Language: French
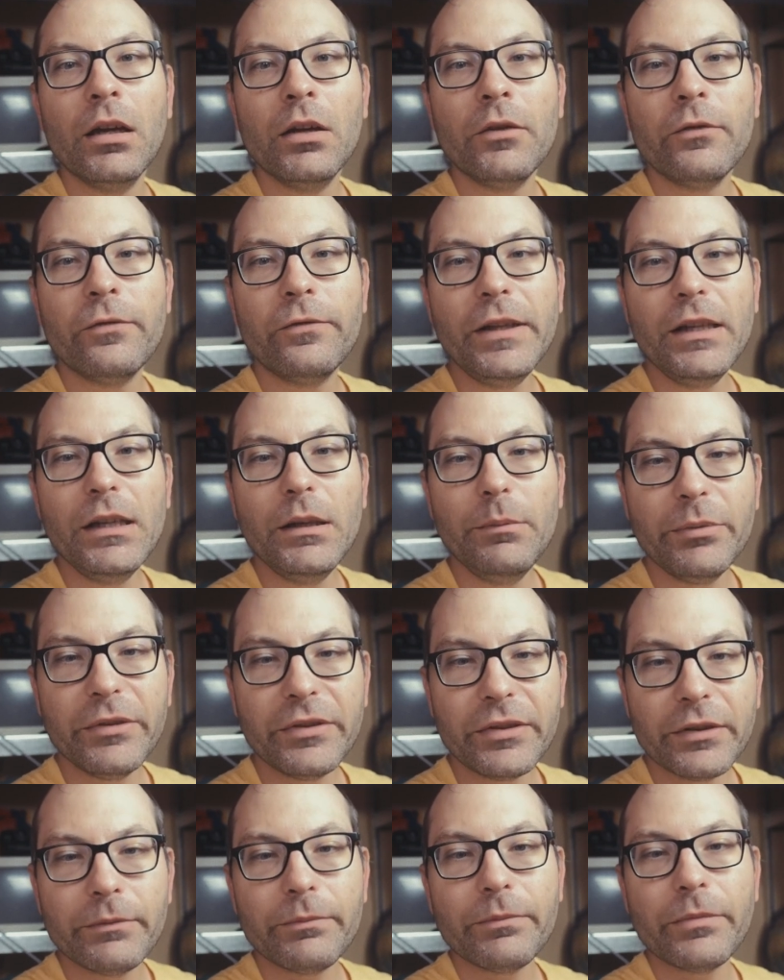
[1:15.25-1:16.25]

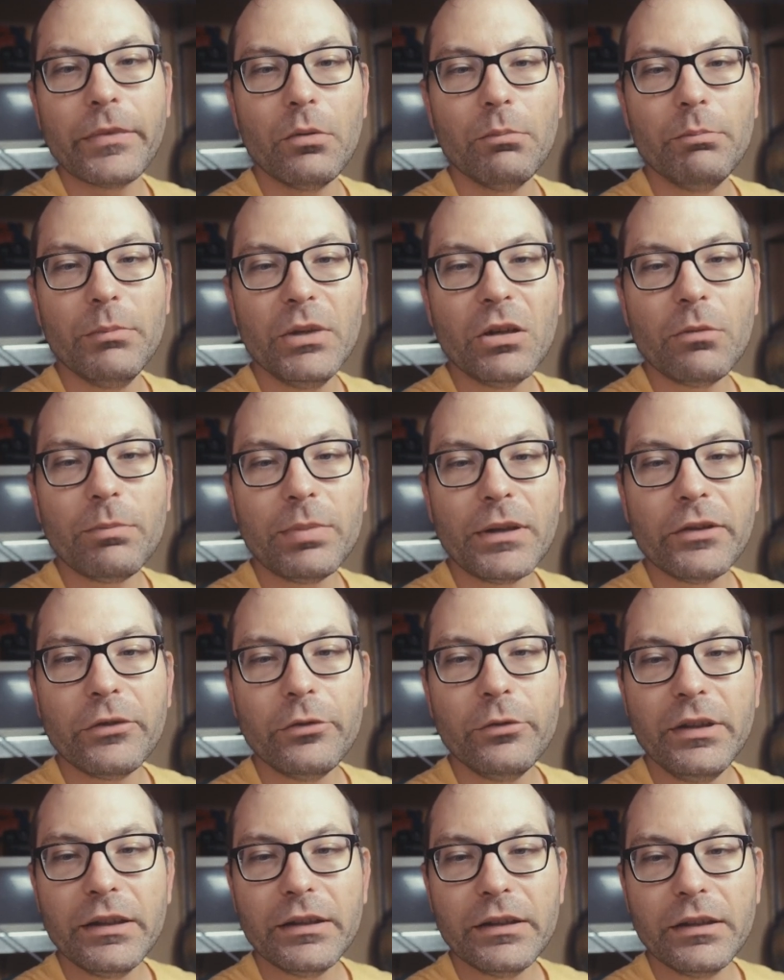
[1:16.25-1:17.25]
Philips met en
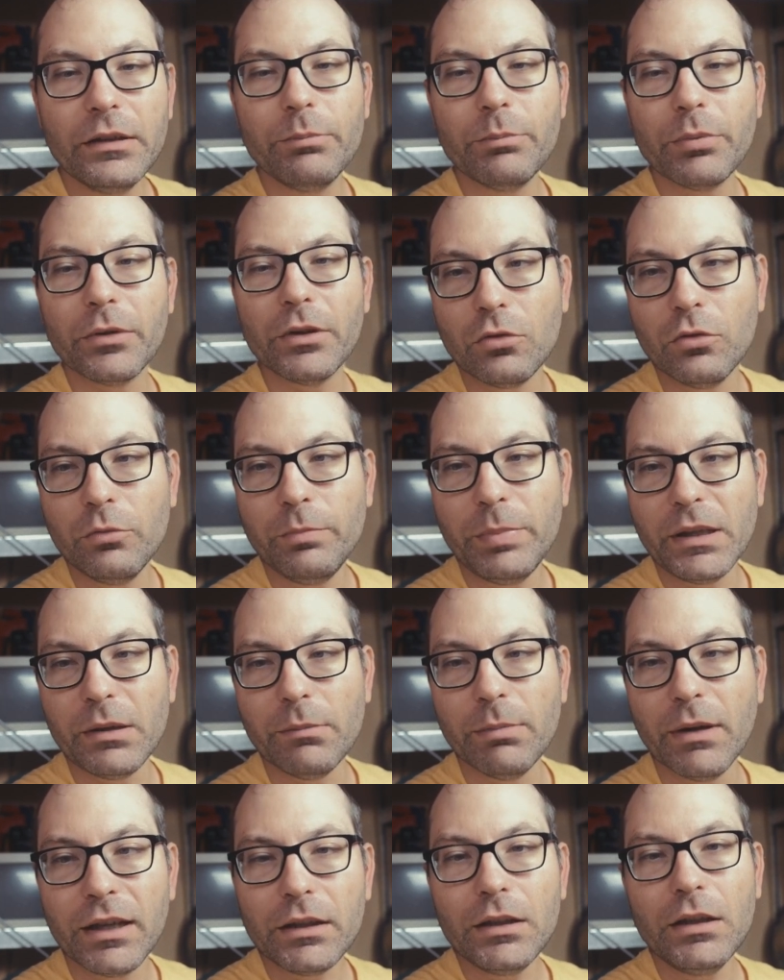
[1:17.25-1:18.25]
place une équipe aux
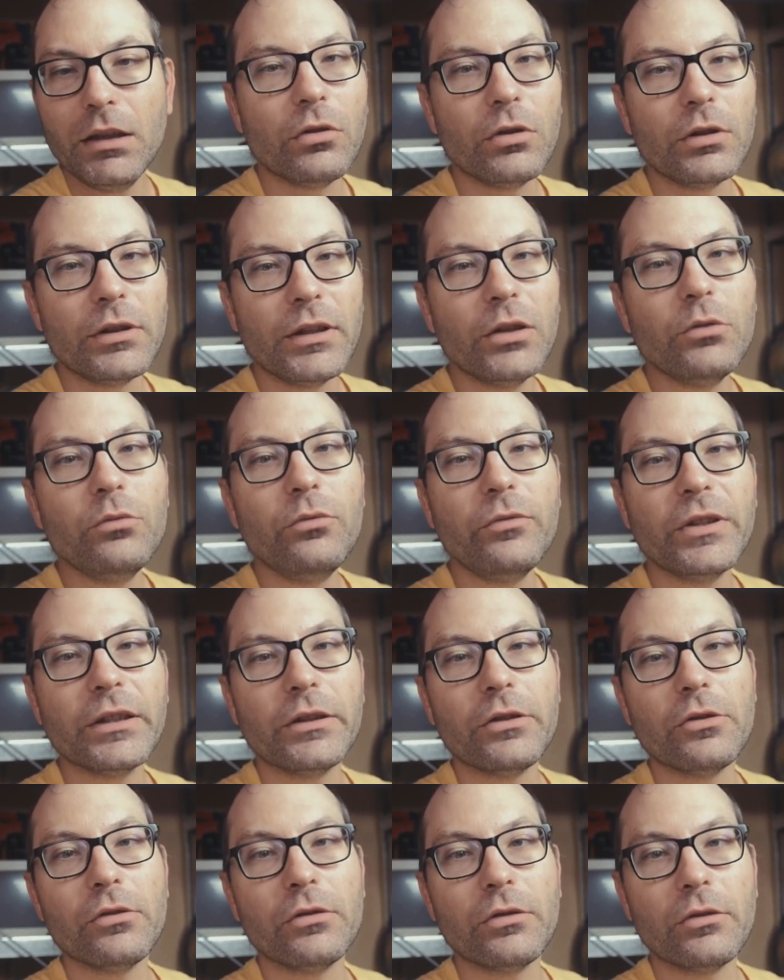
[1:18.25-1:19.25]
Pays-Bas, là d'où
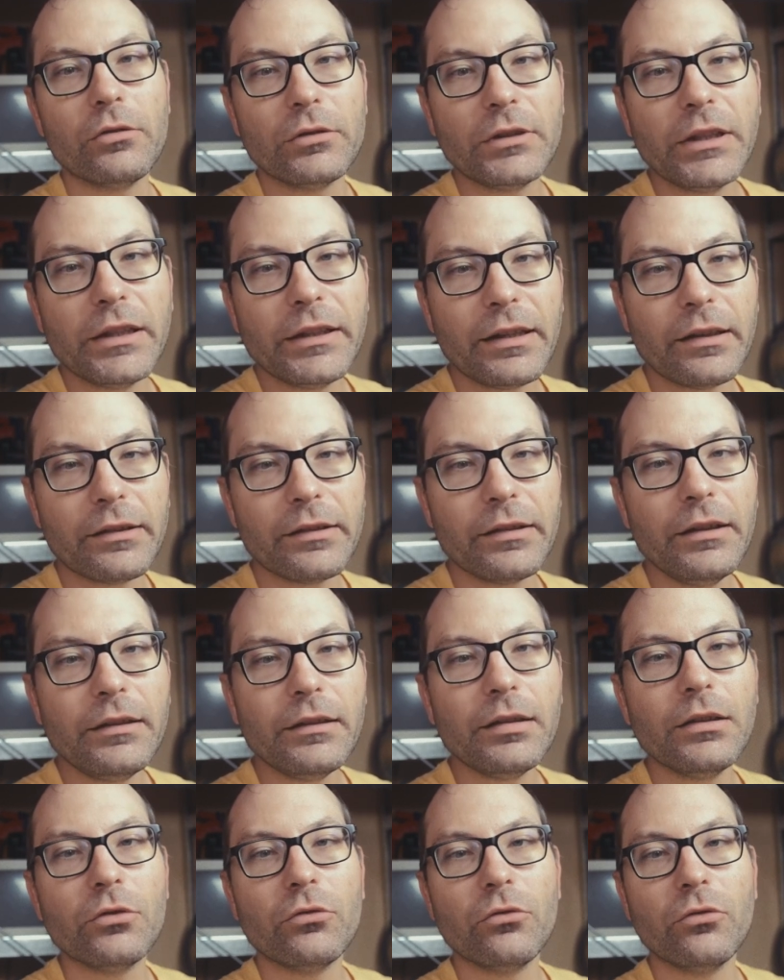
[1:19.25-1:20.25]
vient la
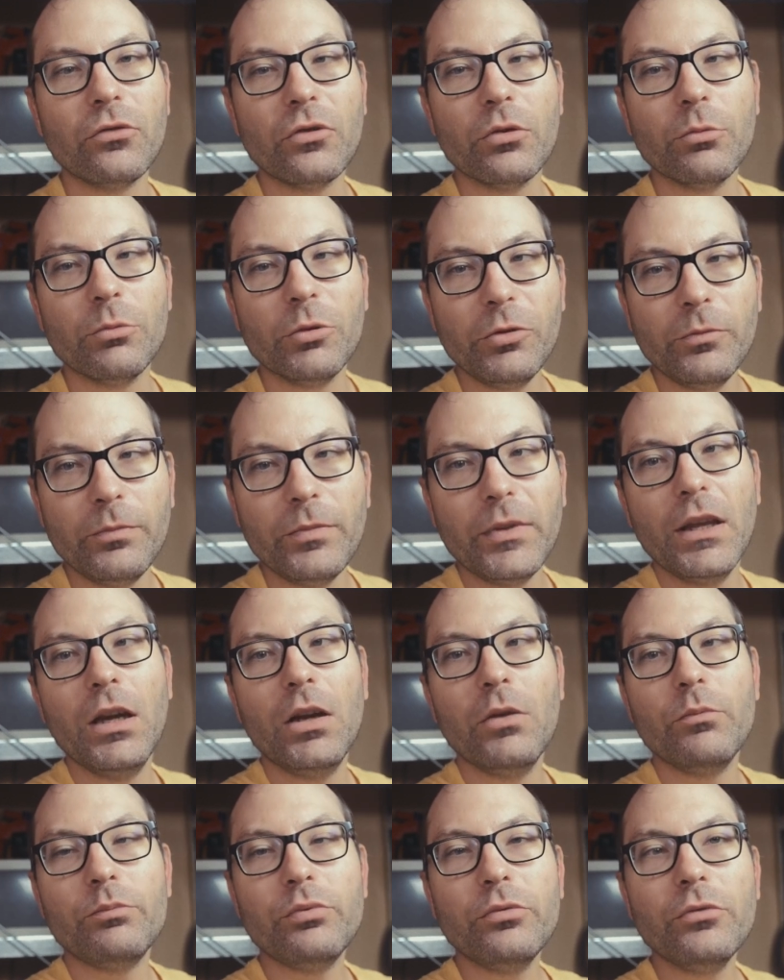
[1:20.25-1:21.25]
cassette, justement,
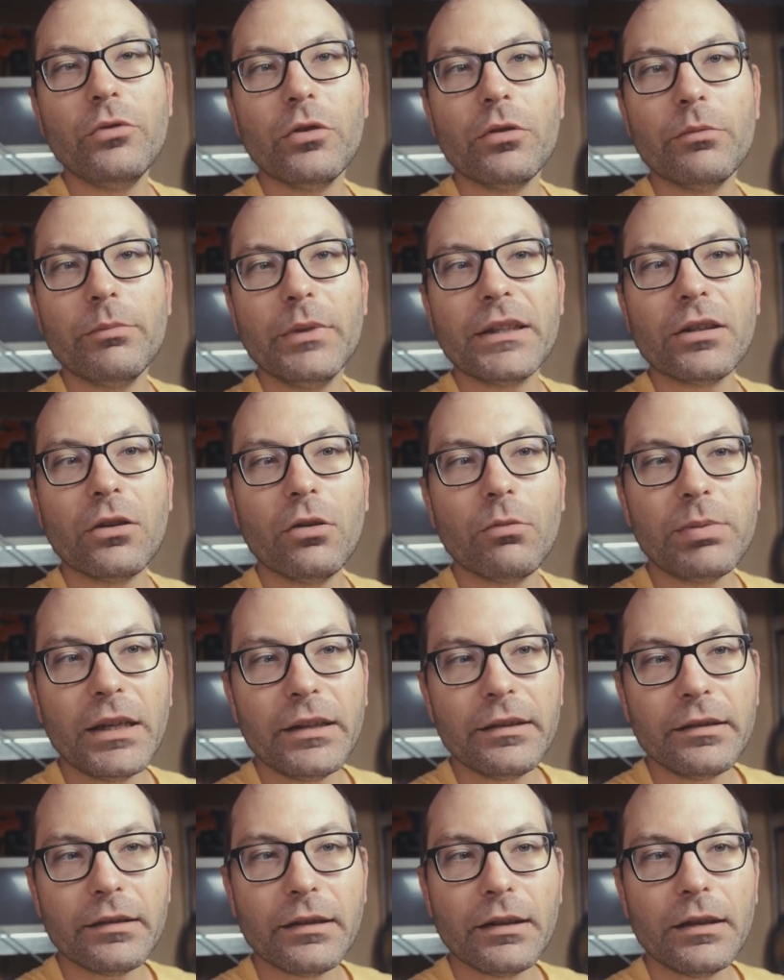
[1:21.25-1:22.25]
pour euh, mettre en
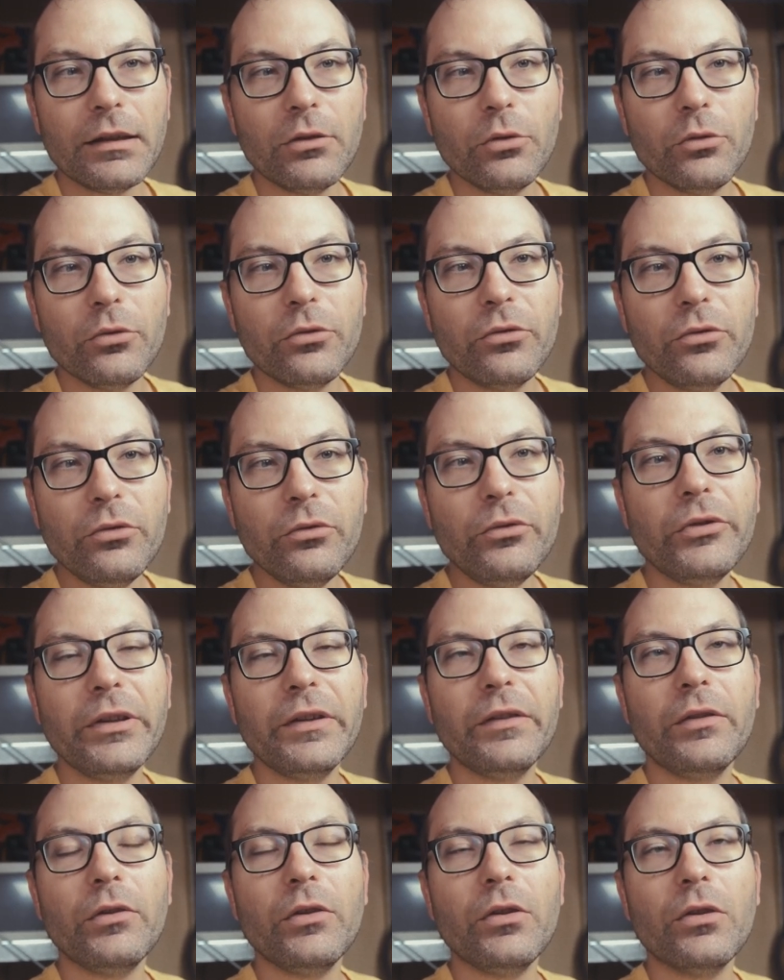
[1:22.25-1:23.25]
place le
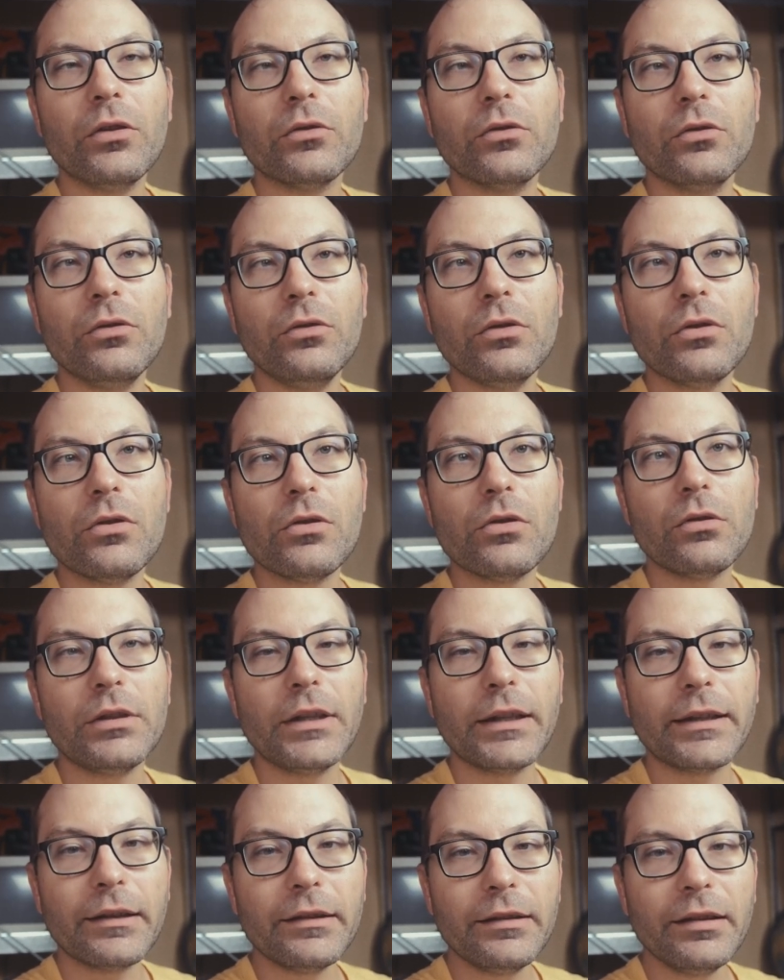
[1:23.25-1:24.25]
successeur de euh,
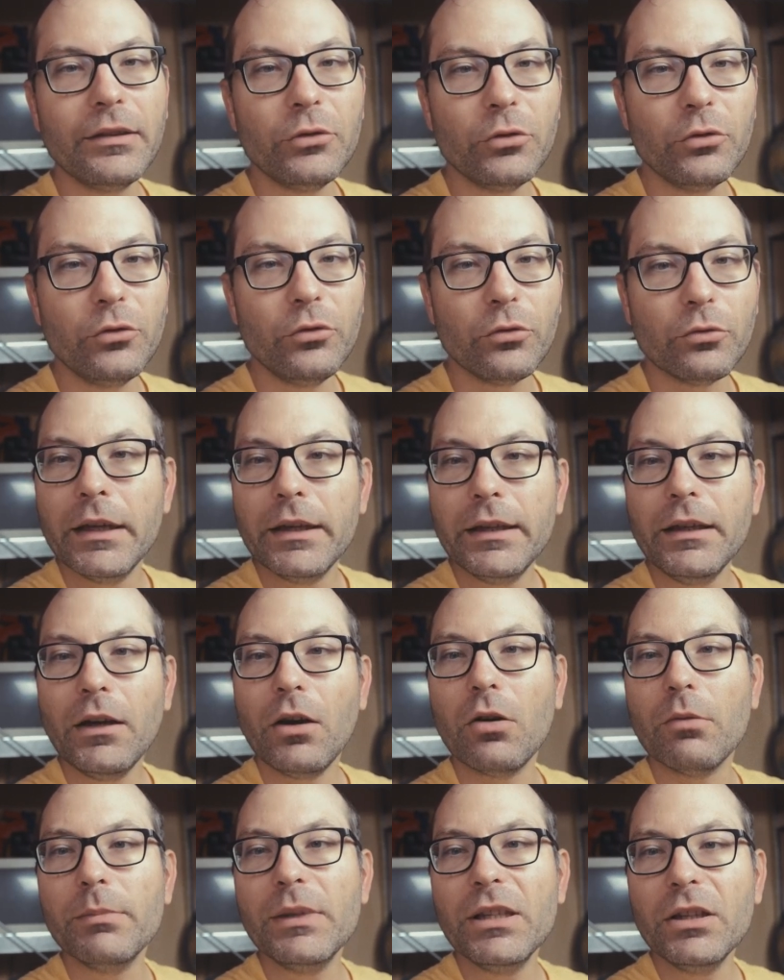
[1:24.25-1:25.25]
la cassette audio. Et
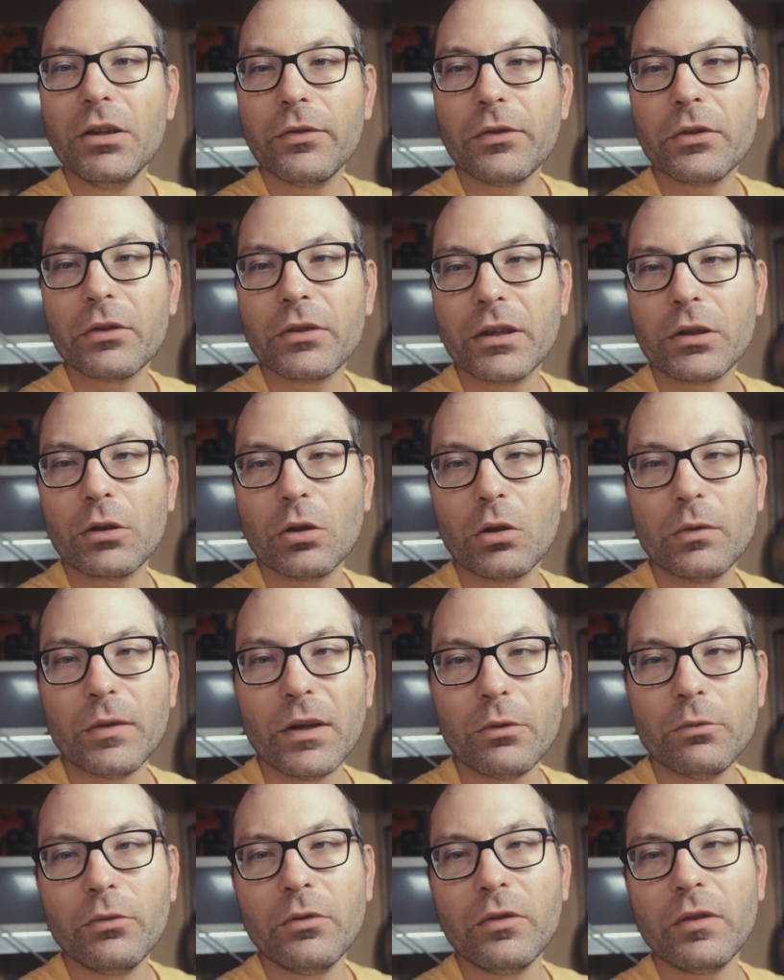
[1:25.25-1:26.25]
en
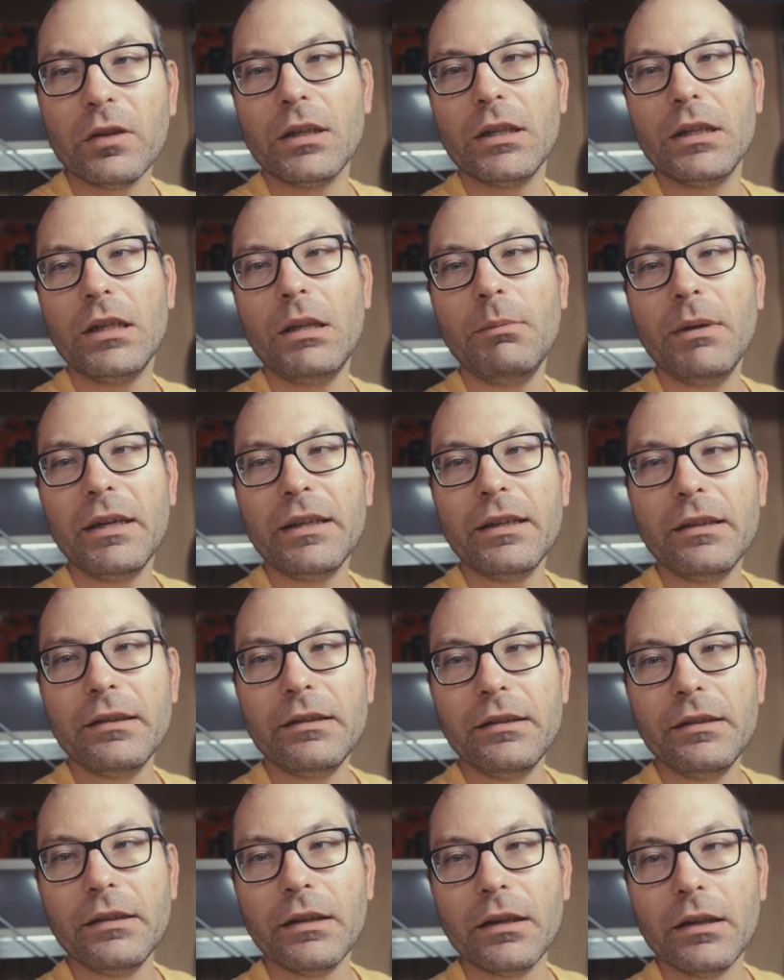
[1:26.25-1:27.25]
1991, les
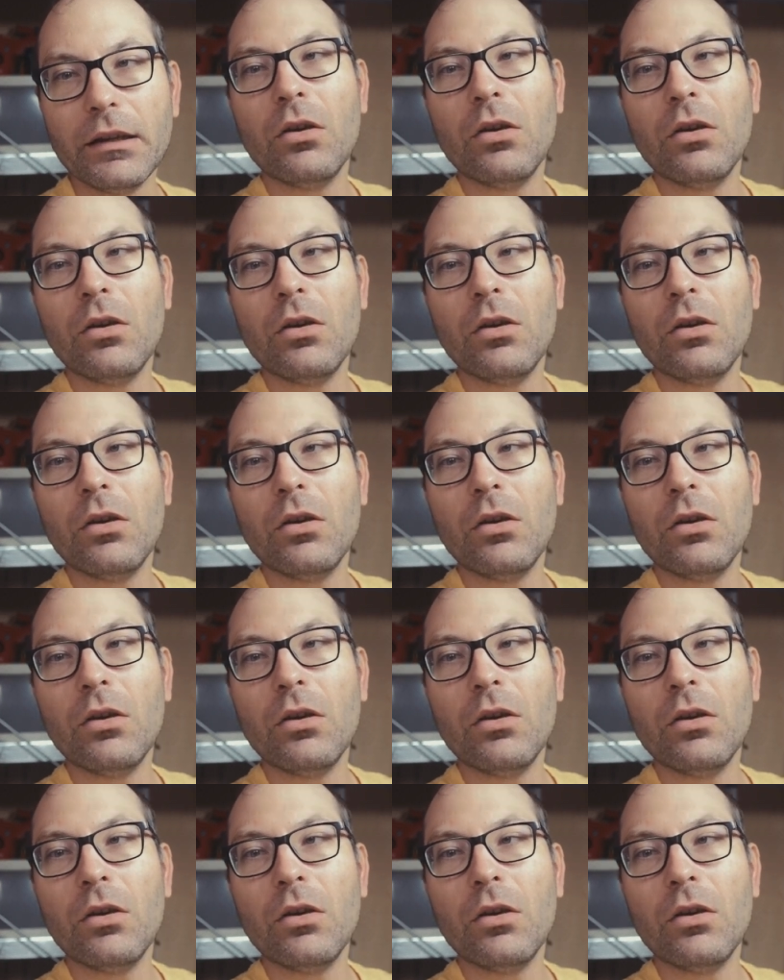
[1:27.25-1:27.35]
magazines